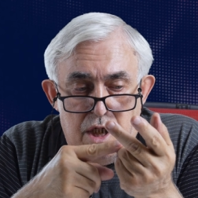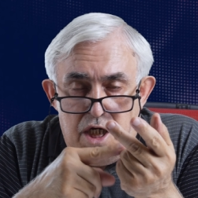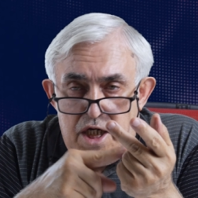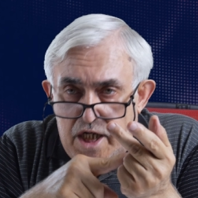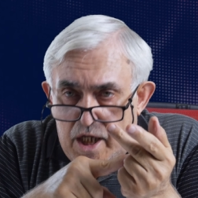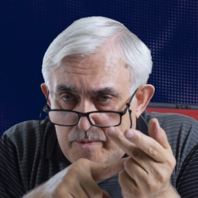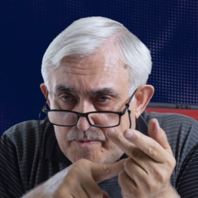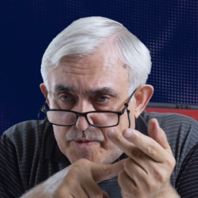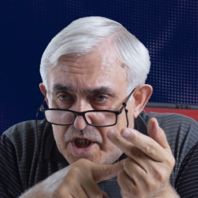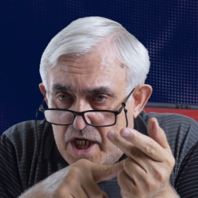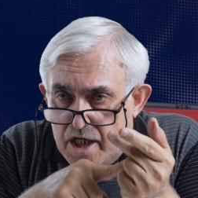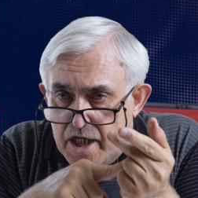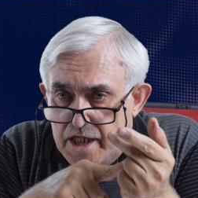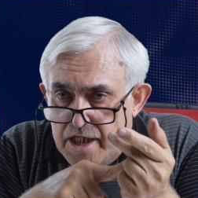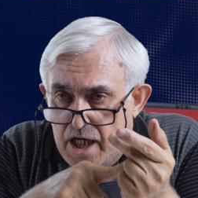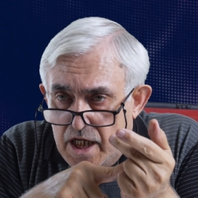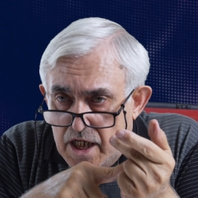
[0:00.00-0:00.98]
Arapça
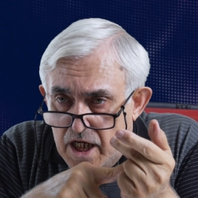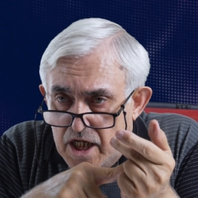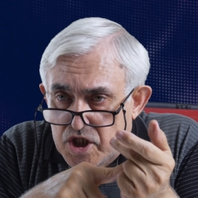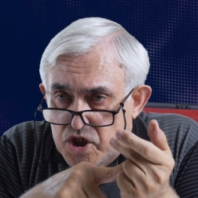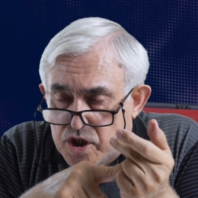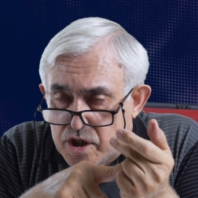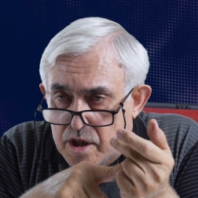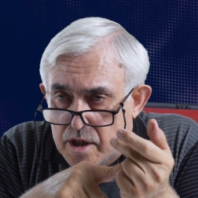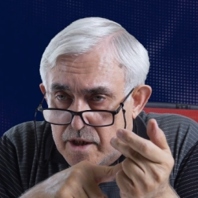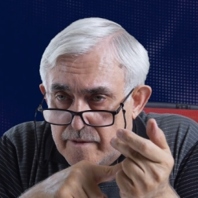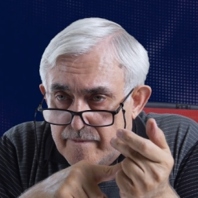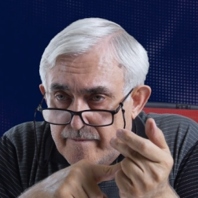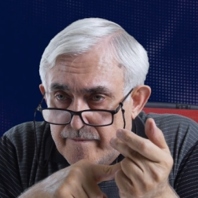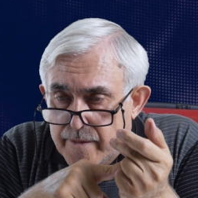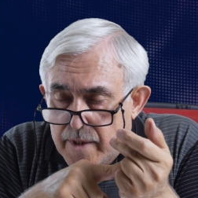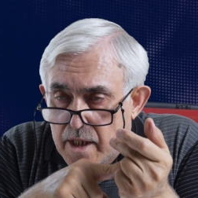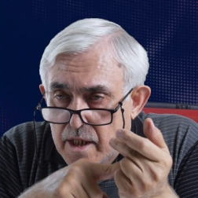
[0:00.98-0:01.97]
kanal açtı.
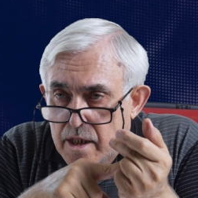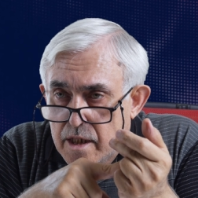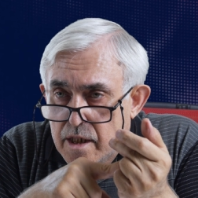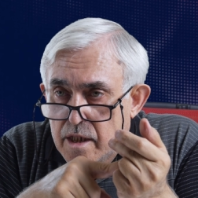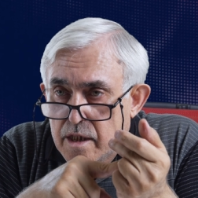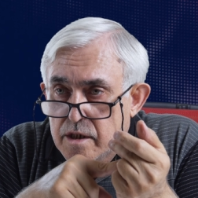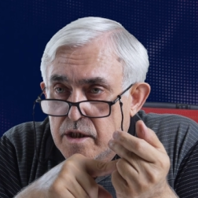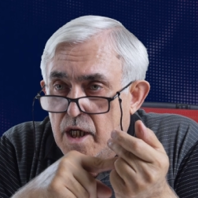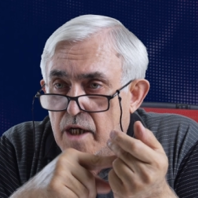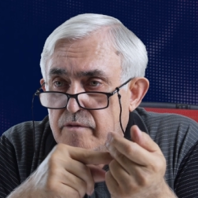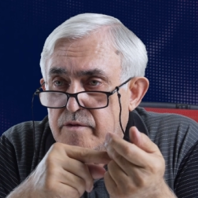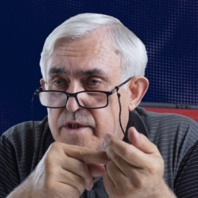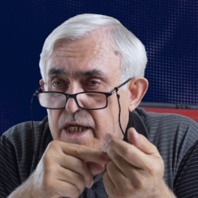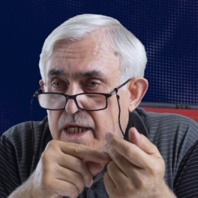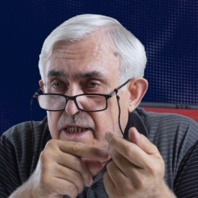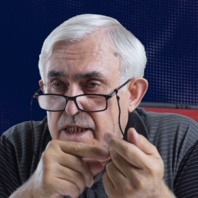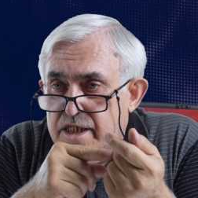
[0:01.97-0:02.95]

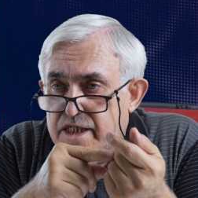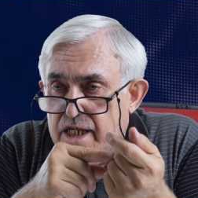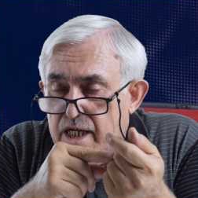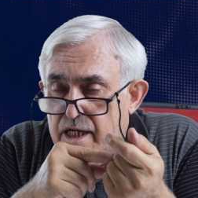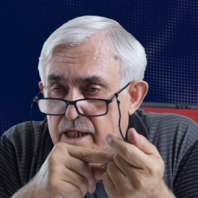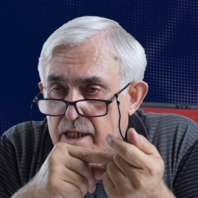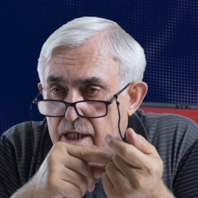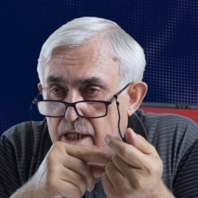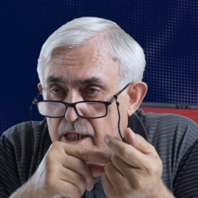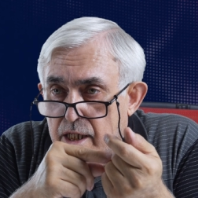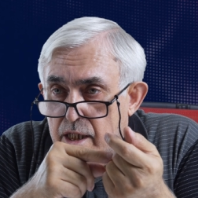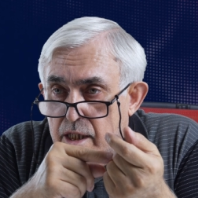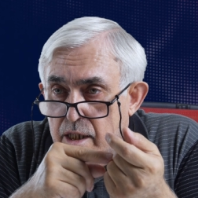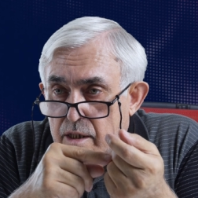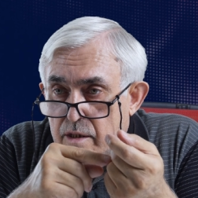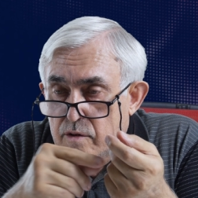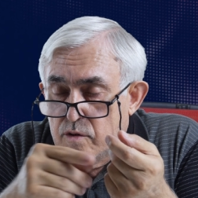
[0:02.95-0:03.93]
Ya değilse
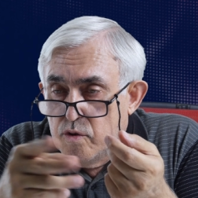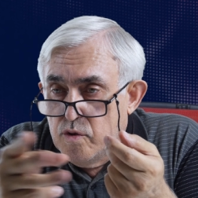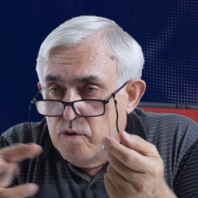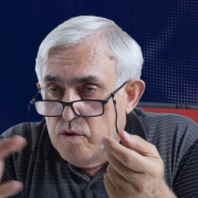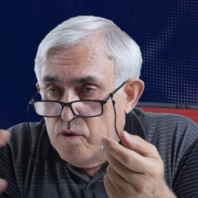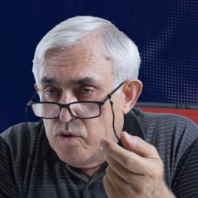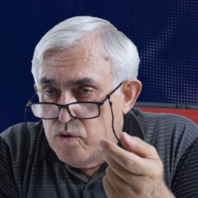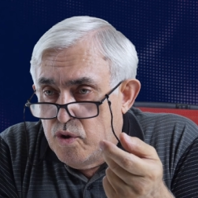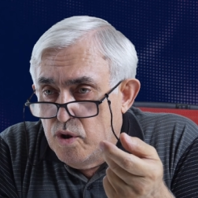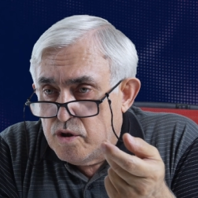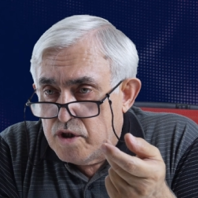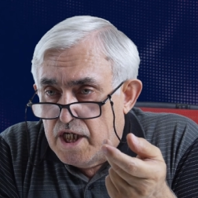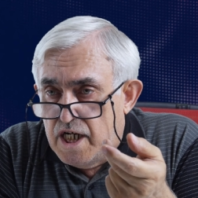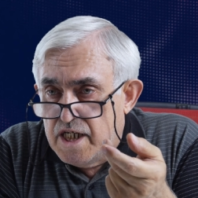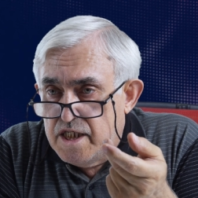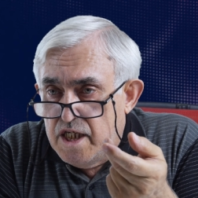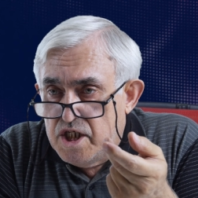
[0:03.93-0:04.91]
Kürt
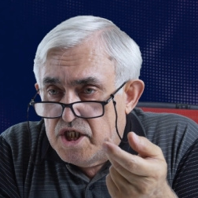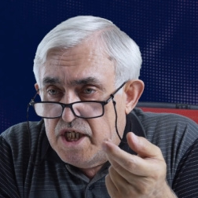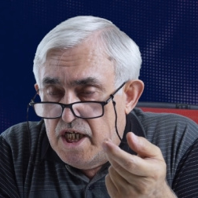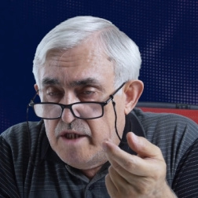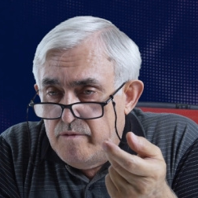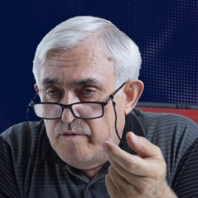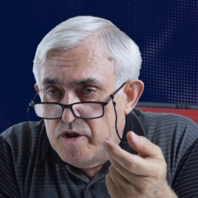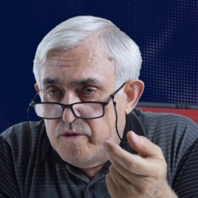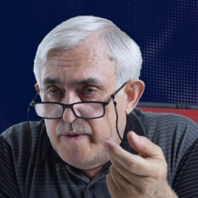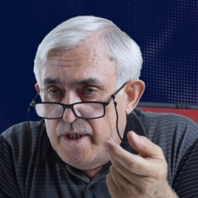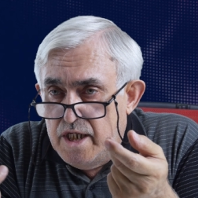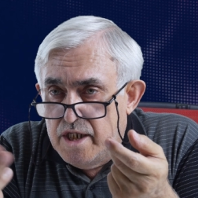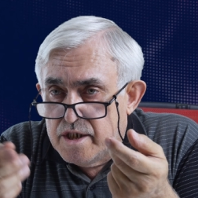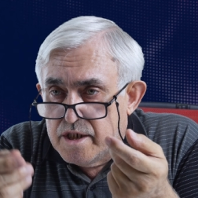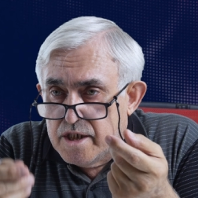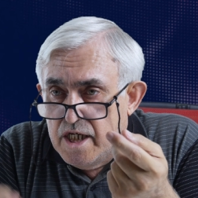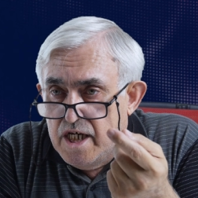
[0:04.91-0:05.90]
kardeşlerimiz
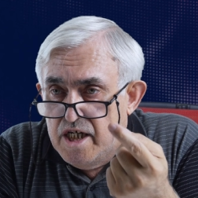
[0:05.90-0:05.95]
bilir.